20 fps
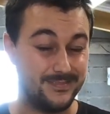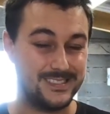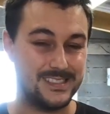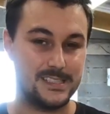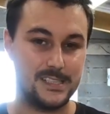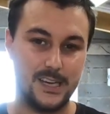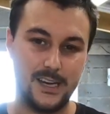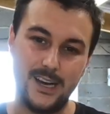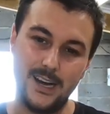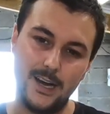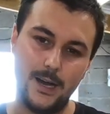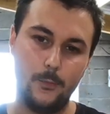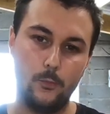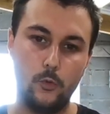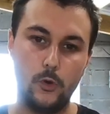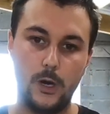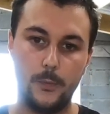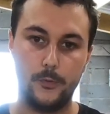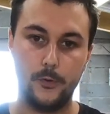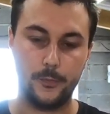ça un
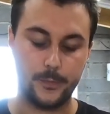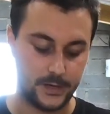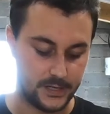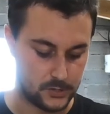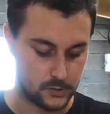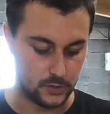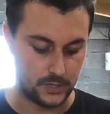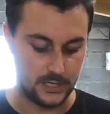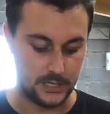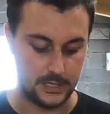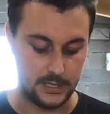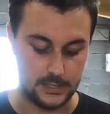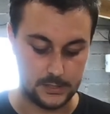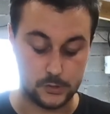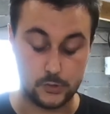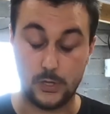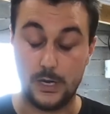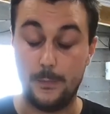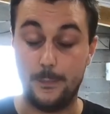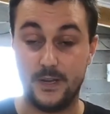mois à peu près sur la,
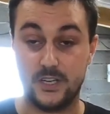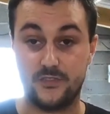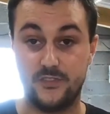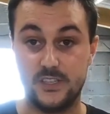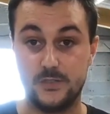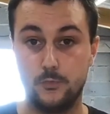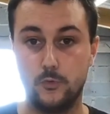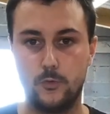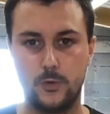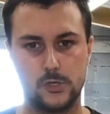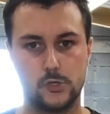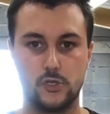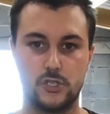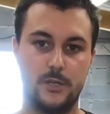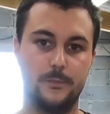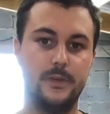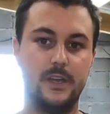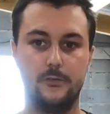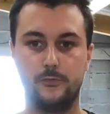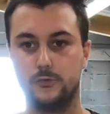sur la page Facebook parce que
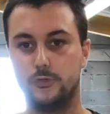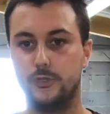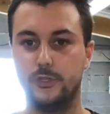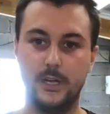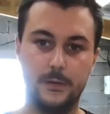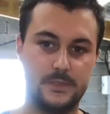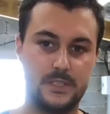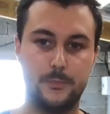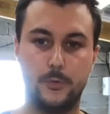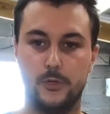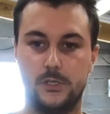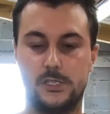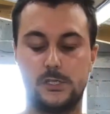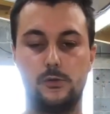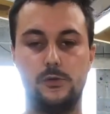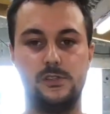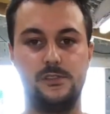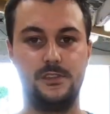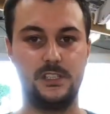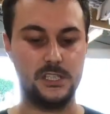j'aime bien vous donner un petit peu en
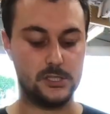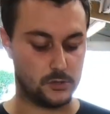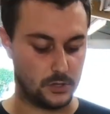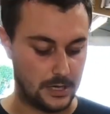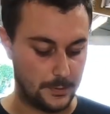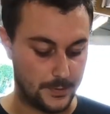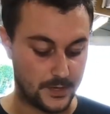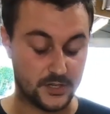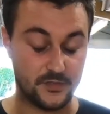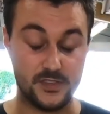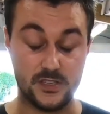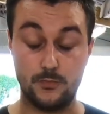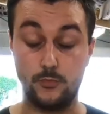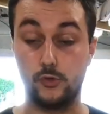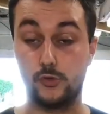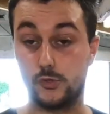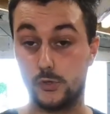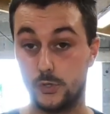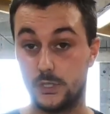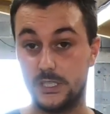exclusivité sur la page
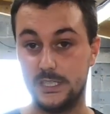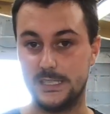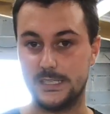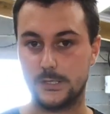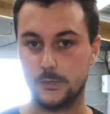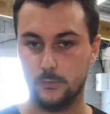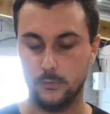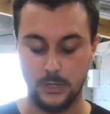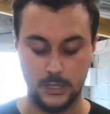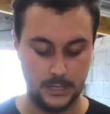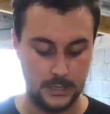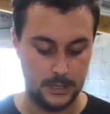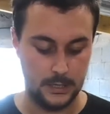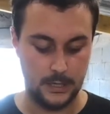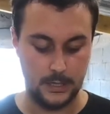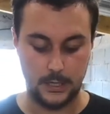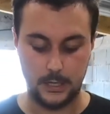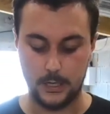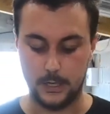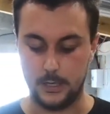Facebook ceux qui y sont.
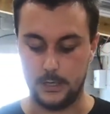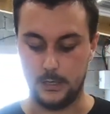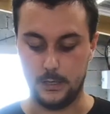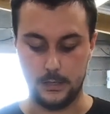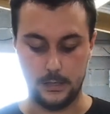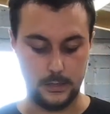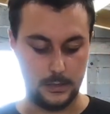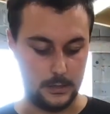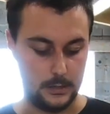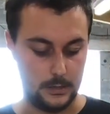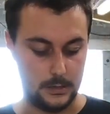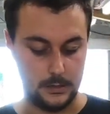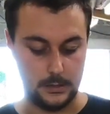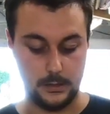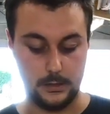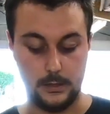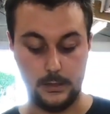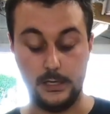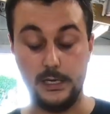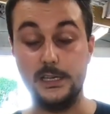Euh,
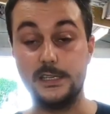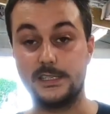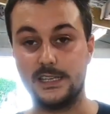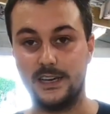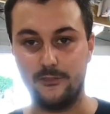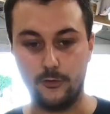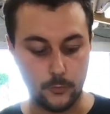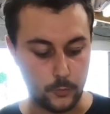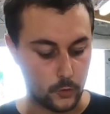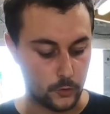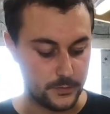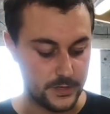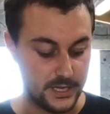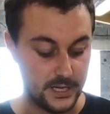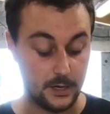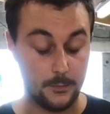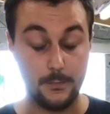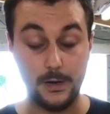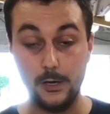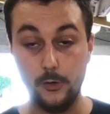les
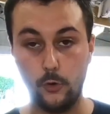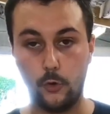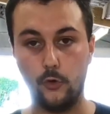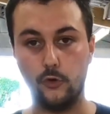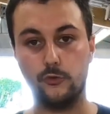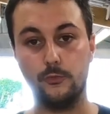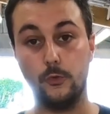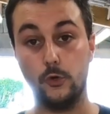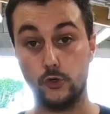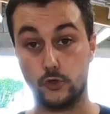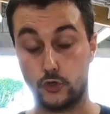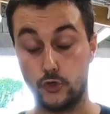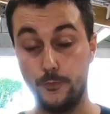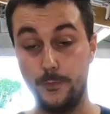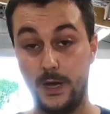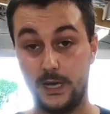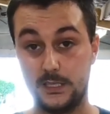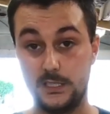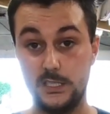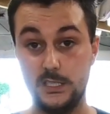avant-premières. Malheureusement, je suis
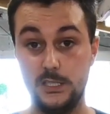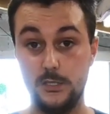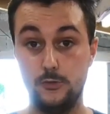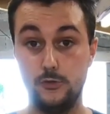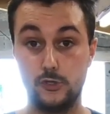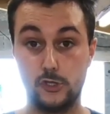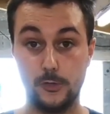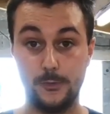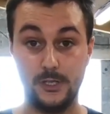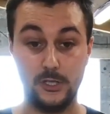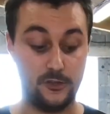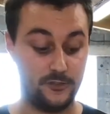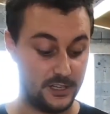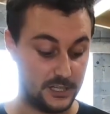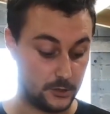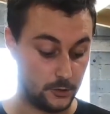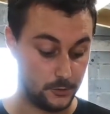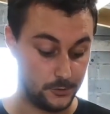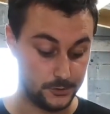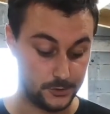parti une semaine en
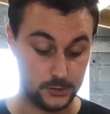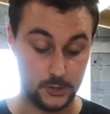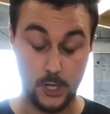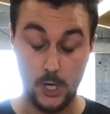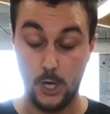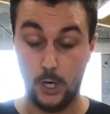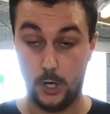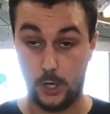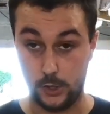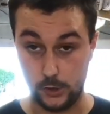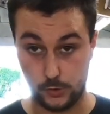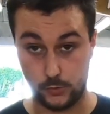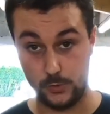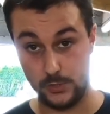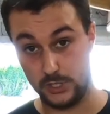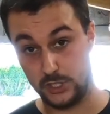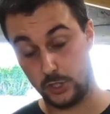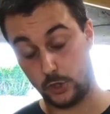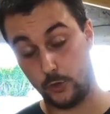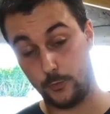vacances.
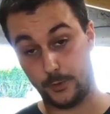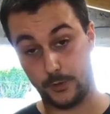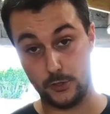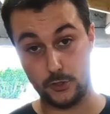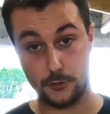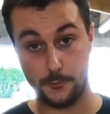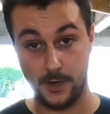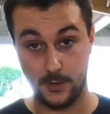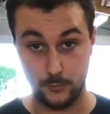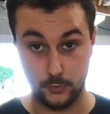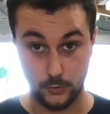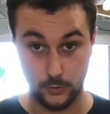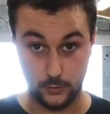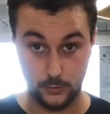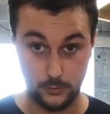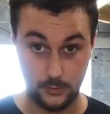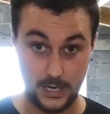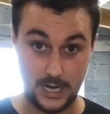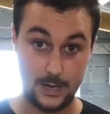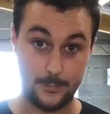Ensuite, j'ai repris une semaine
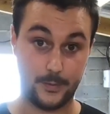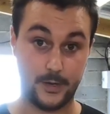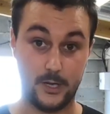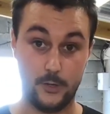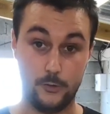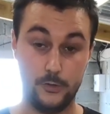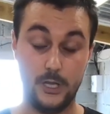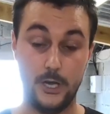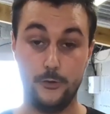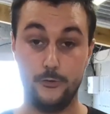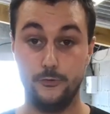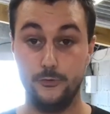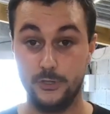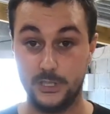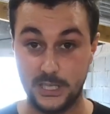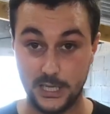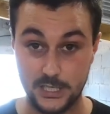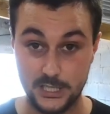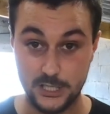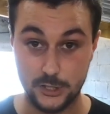boulot. Après, on a eu une
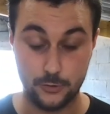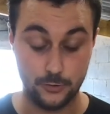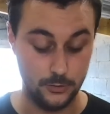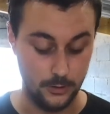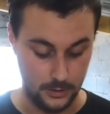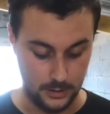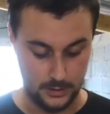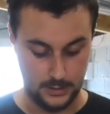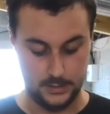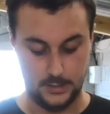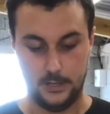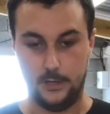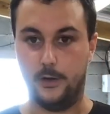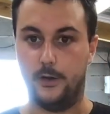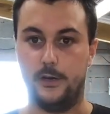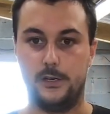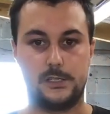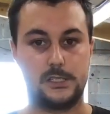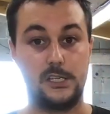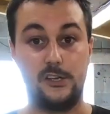canicule,
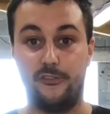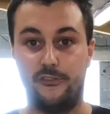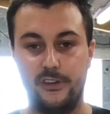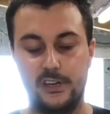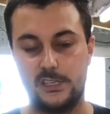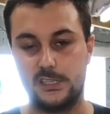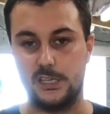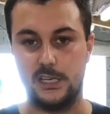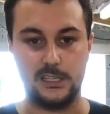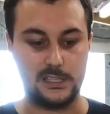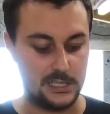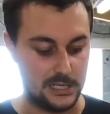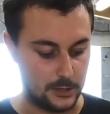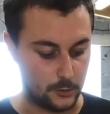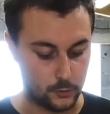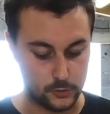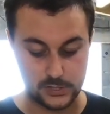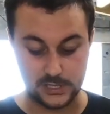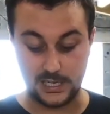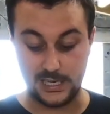euh, ce qui fait que ça a été la
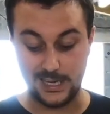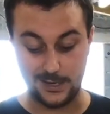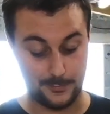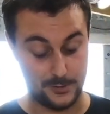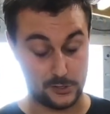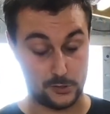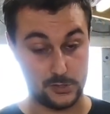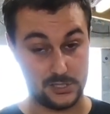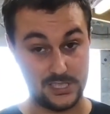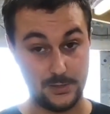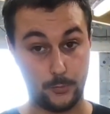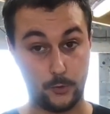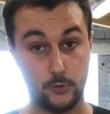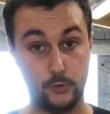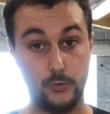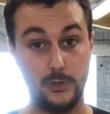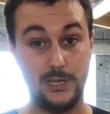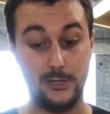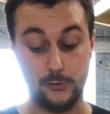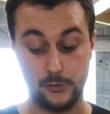grosse galère parce que ces
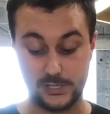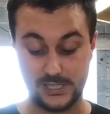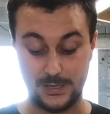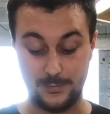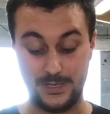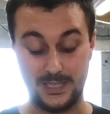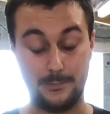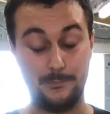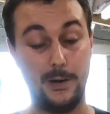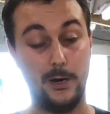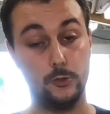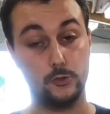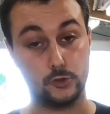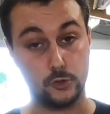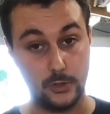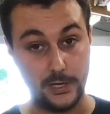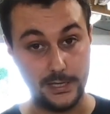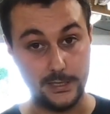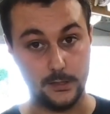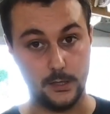produits-là ne s'appliquent pas au
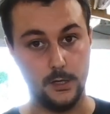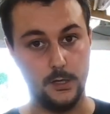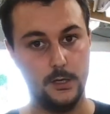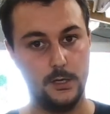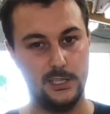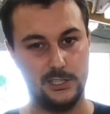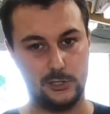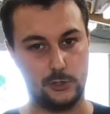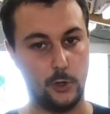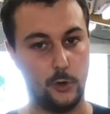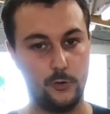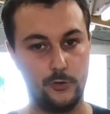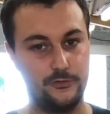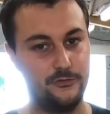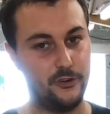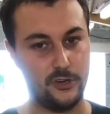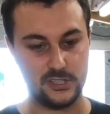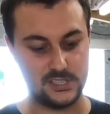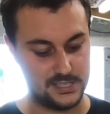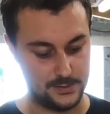soleil. Donc
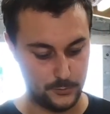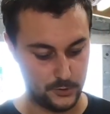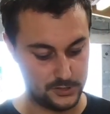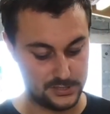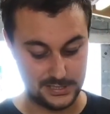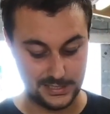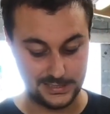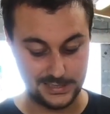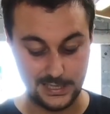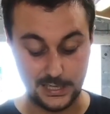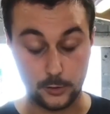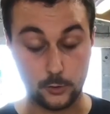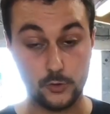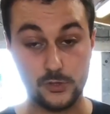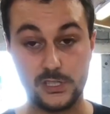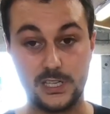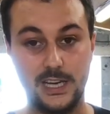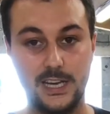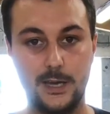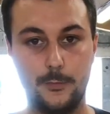forcément, ça a été la
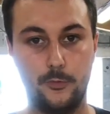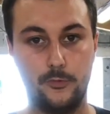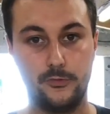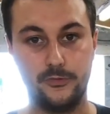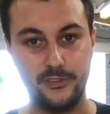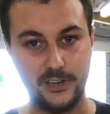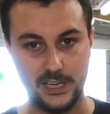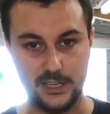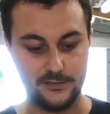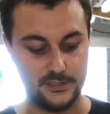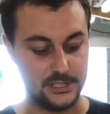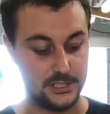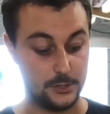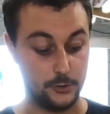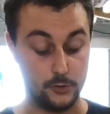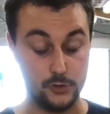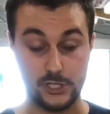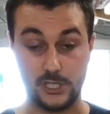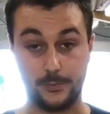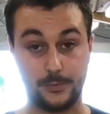grosse galère pour vous faire la
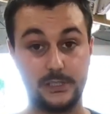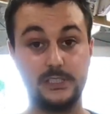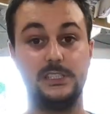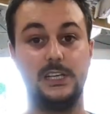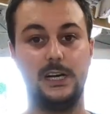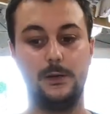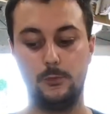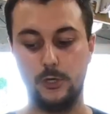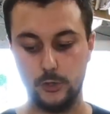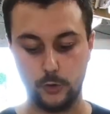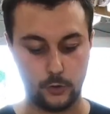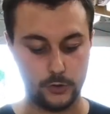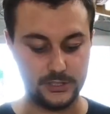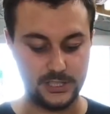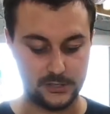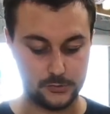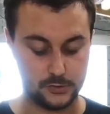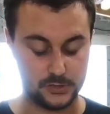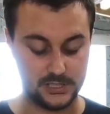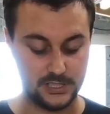vidéo. J'ai pris un mois de
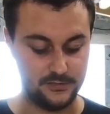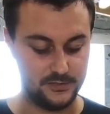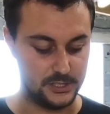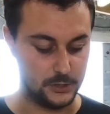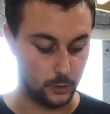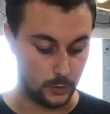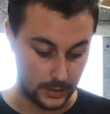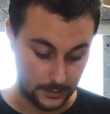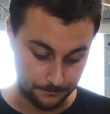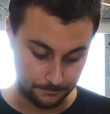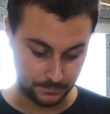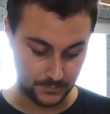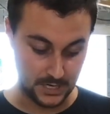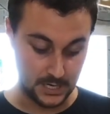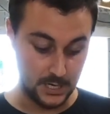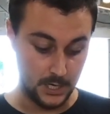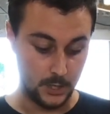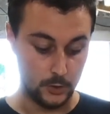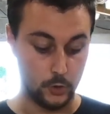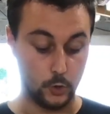retard sur cette vidéo-là.
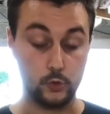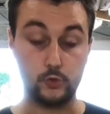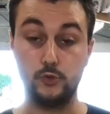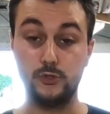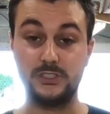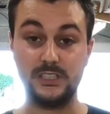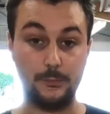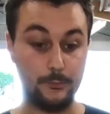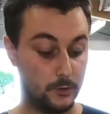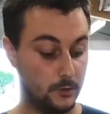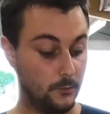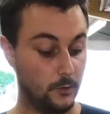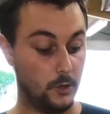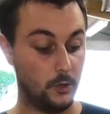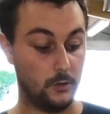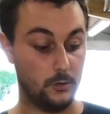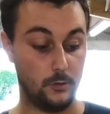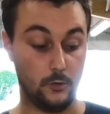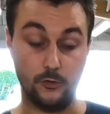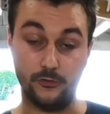Donc tout
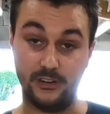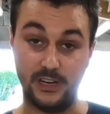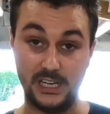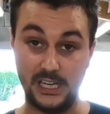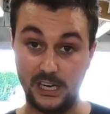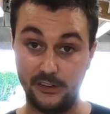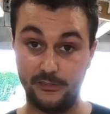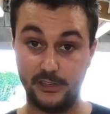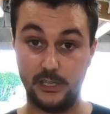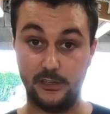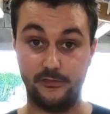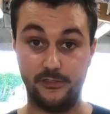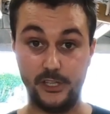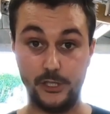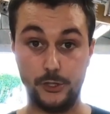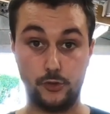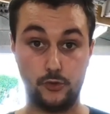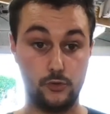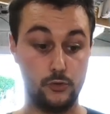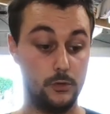simplement, on va laver le
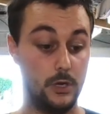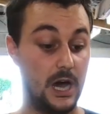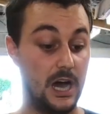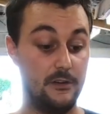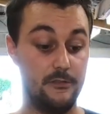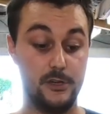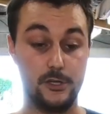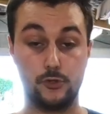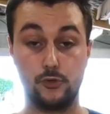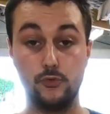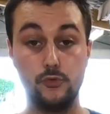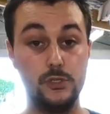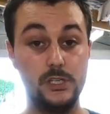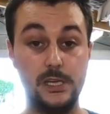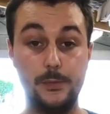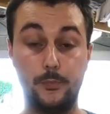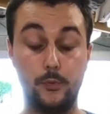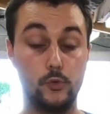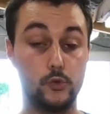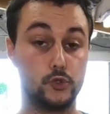véhicule avec une
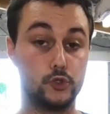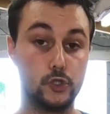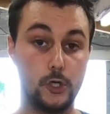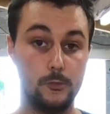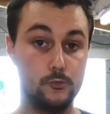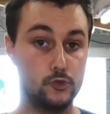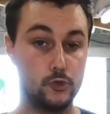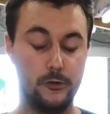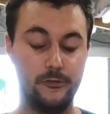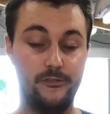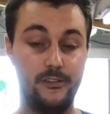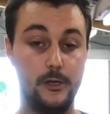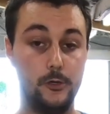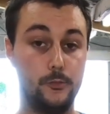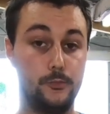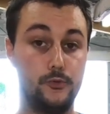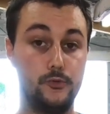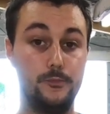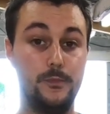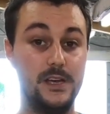éponge, comme je le fais le plus